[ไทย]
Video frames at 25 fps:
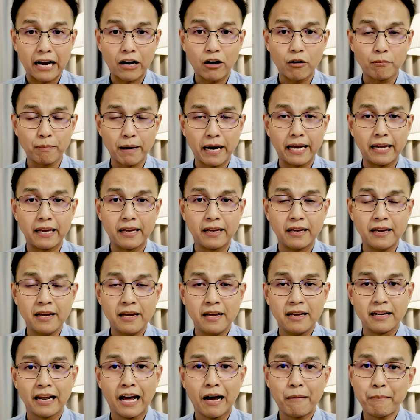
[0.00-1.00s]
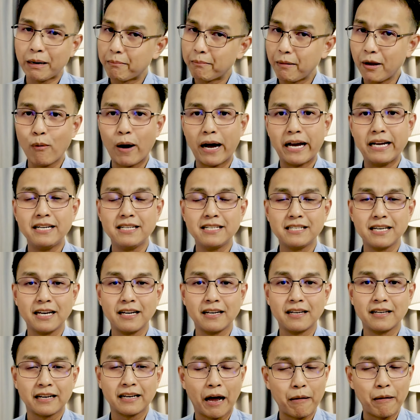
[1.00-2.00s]
เข้าไป ถ้ามันไม่ไหวจริ
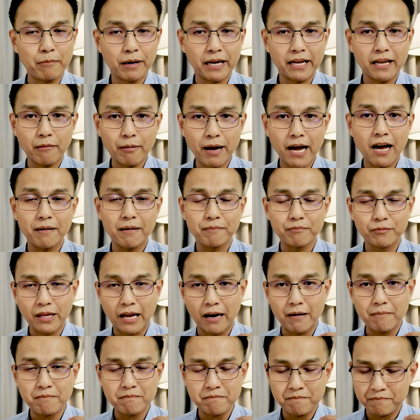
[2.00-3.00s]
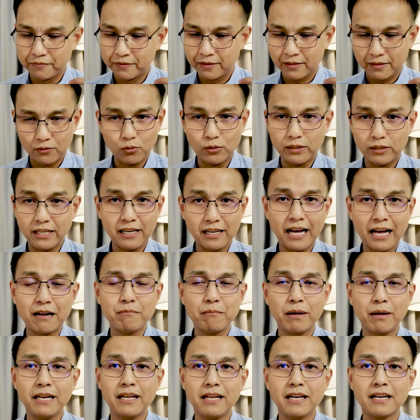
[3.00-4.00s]
งๆ ทำกายภาพทำนู่นนี่นั่น
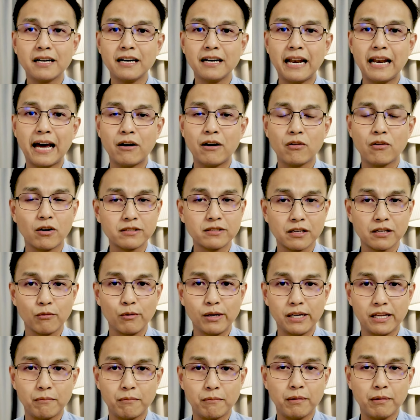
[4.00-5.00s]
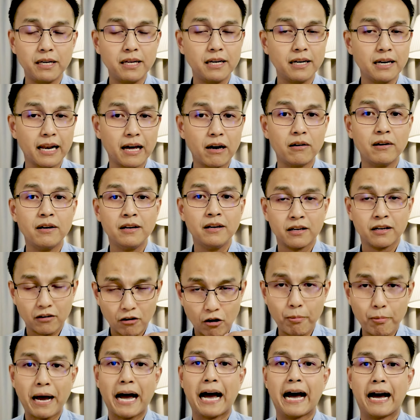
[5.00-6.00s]
ไม่ดีขึ้นแล้วคอนเซอร์วทีฟไม่ดีขึ้นแล้ว ก็
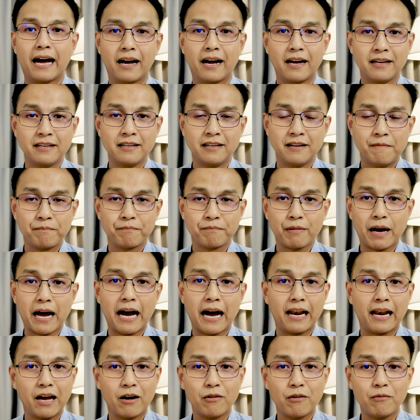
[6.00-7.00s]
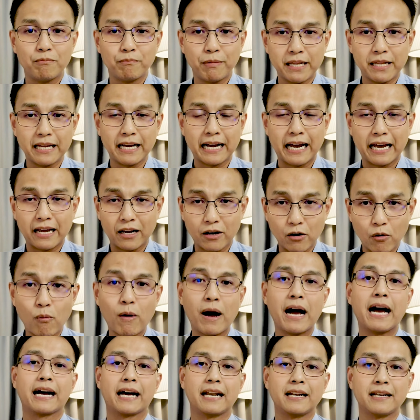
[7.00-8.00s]
ผ่าผ่าแล้วเป็นยังไงก็
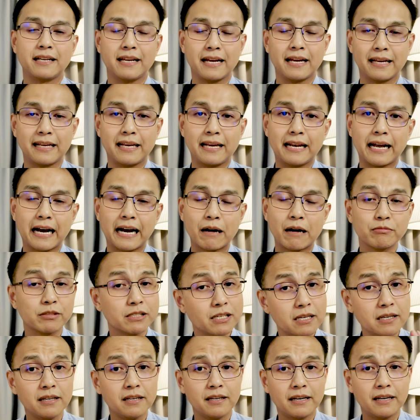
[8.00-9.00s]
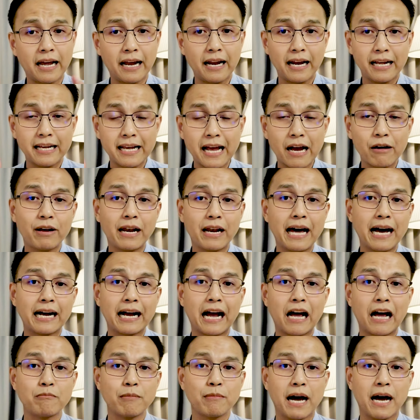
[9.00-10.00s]
ว่ากันอย่างนี้นะครับ ซึ่งในระยะเวลา
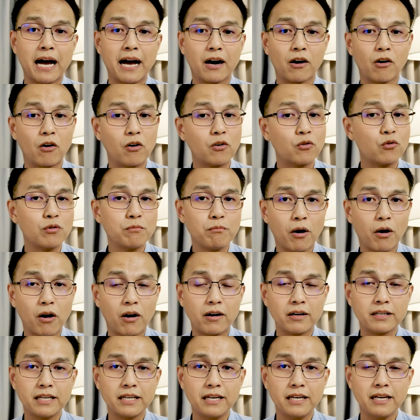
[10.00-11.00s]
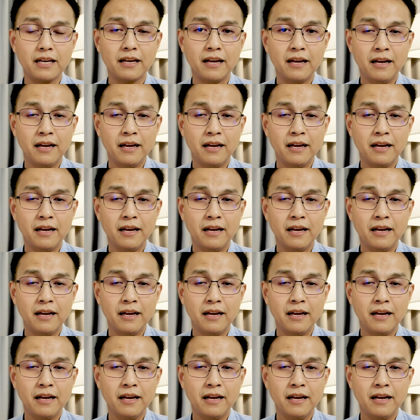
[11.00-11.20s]
การผ่าของคุณหมอที่